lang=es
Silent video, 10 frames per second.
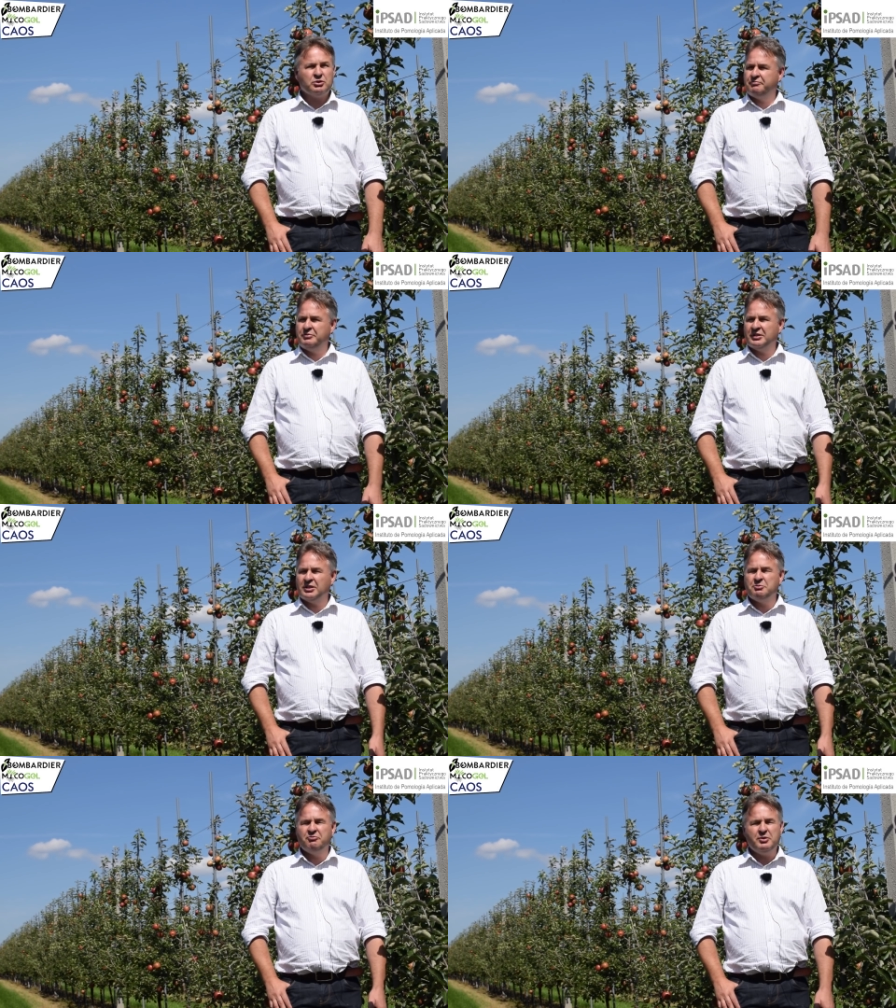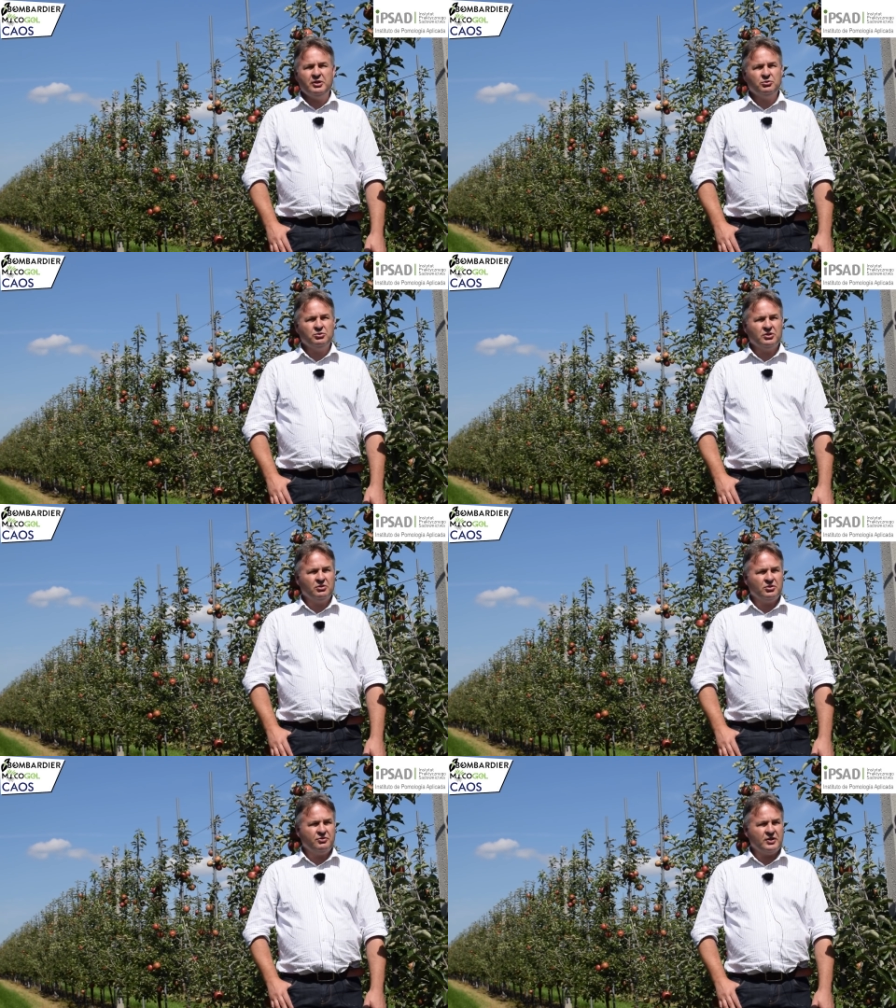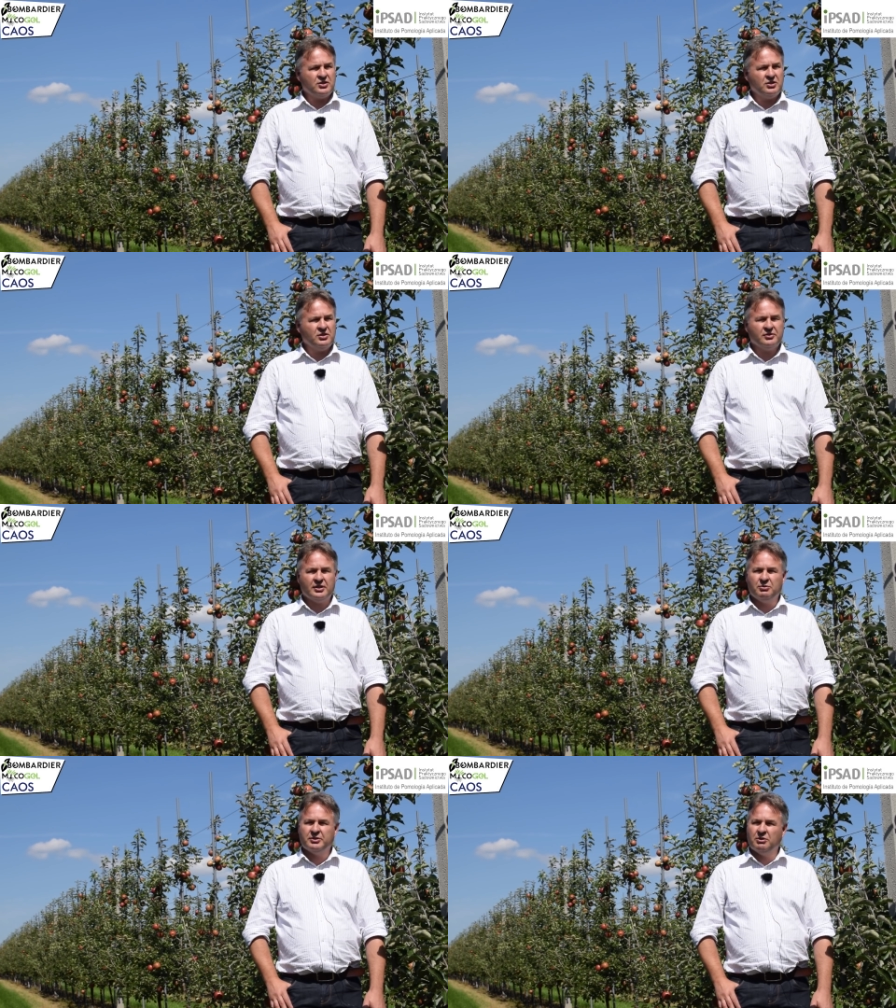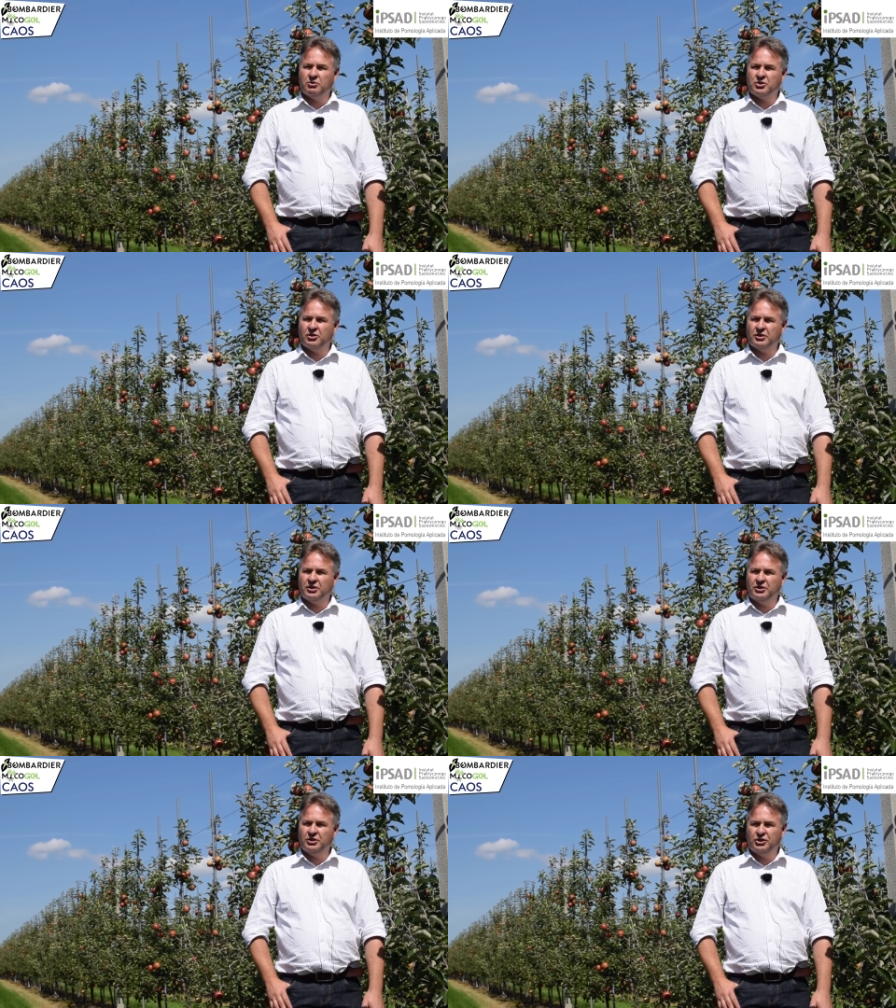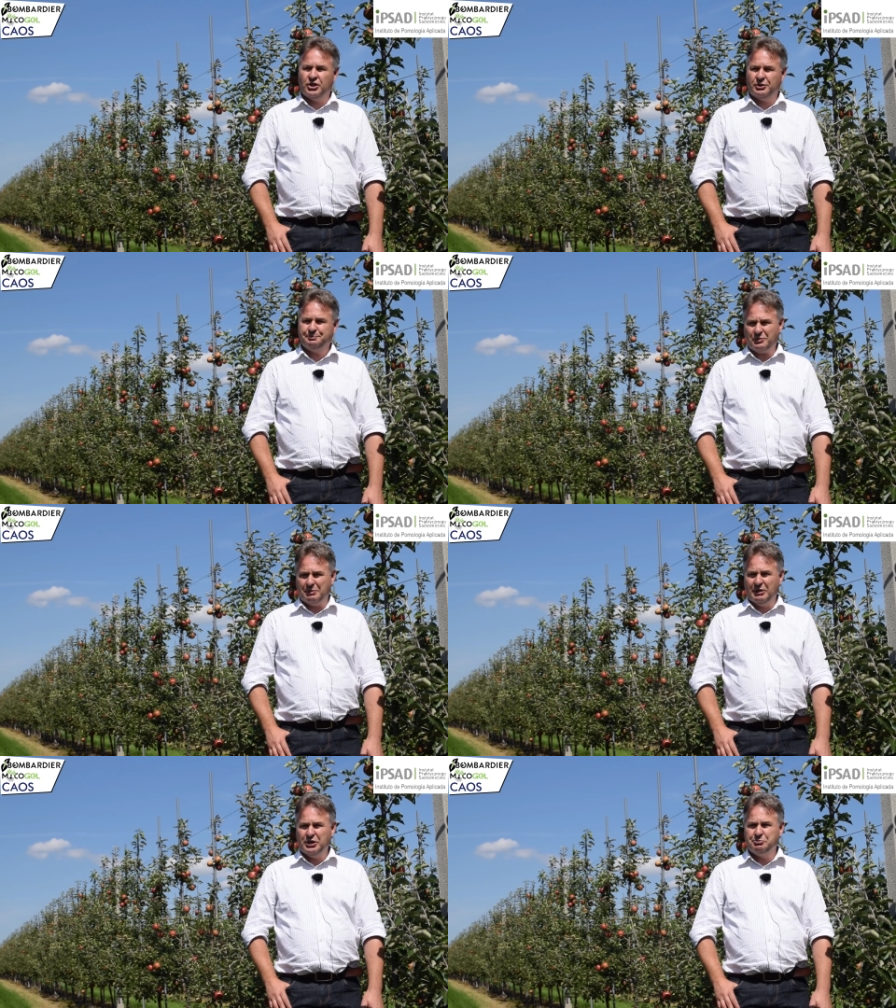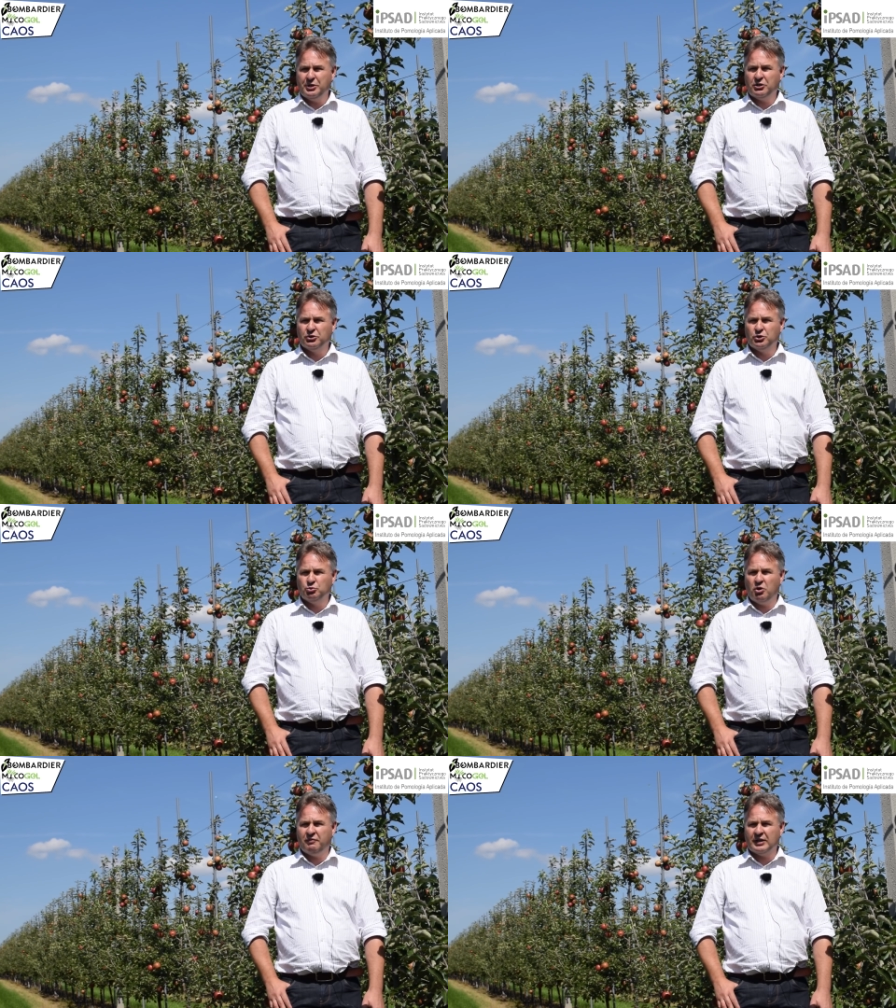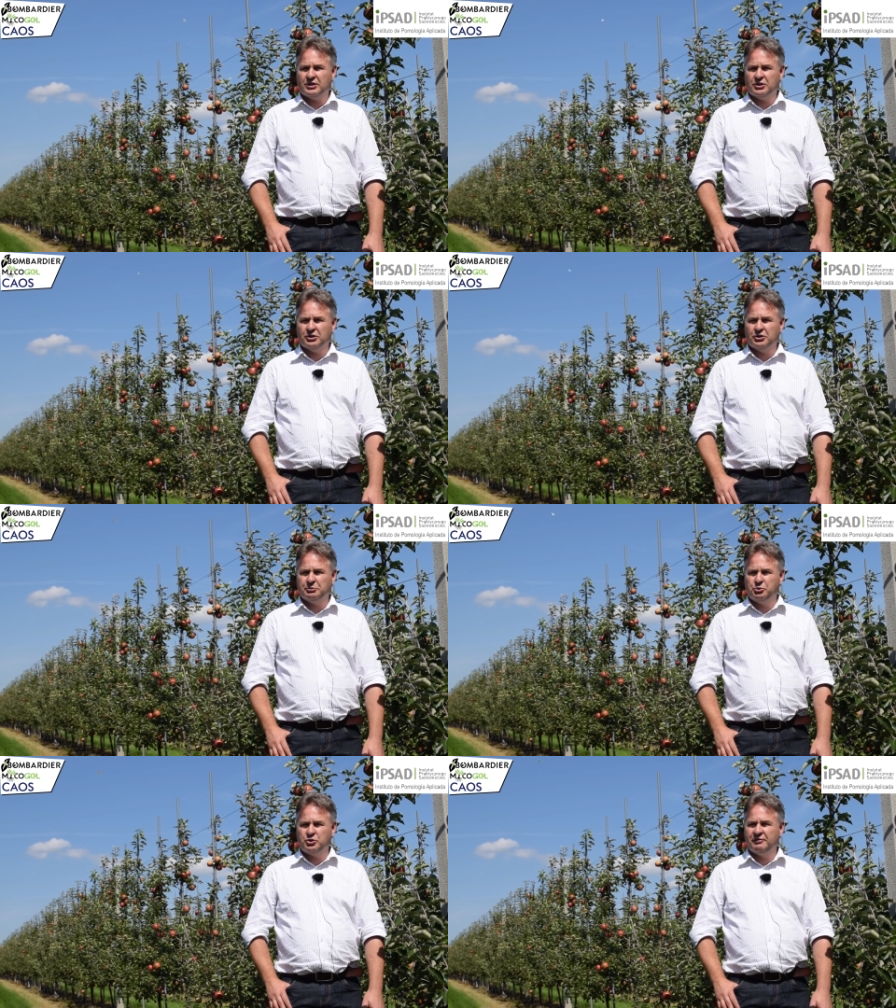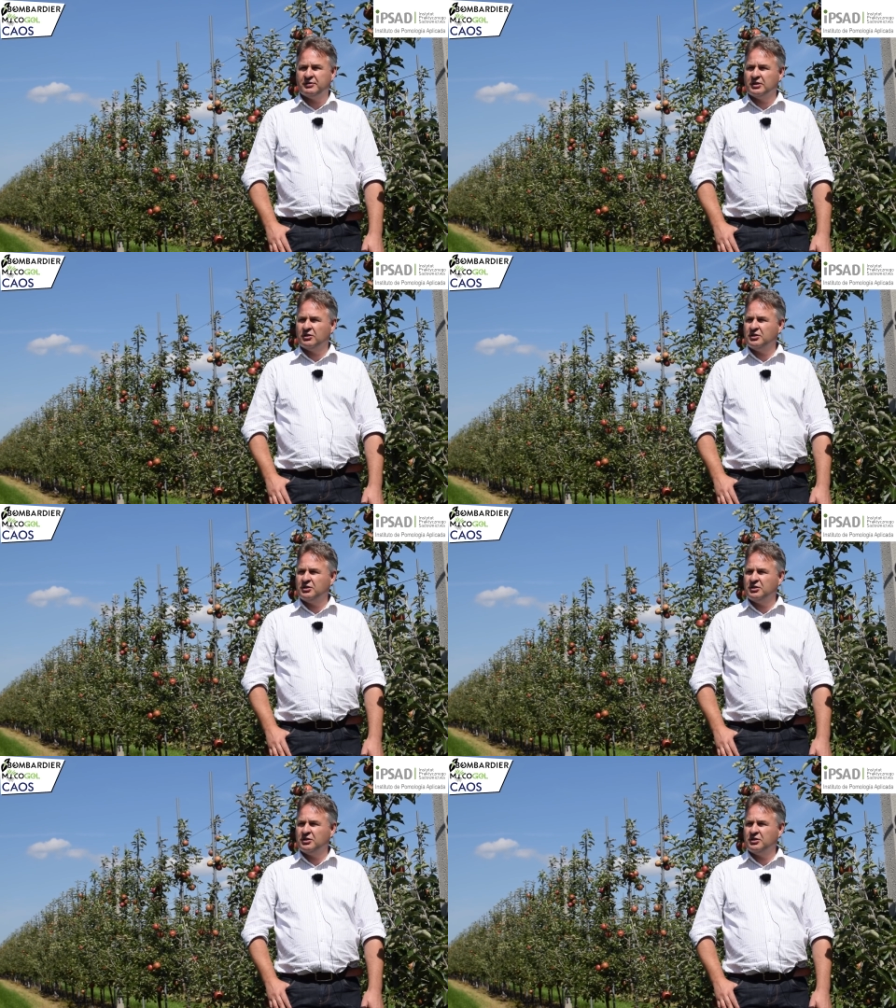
Estamos en el lugar donde se puso en marcha este ensayo, y donde quisimos continuar más adelante durante la temporada.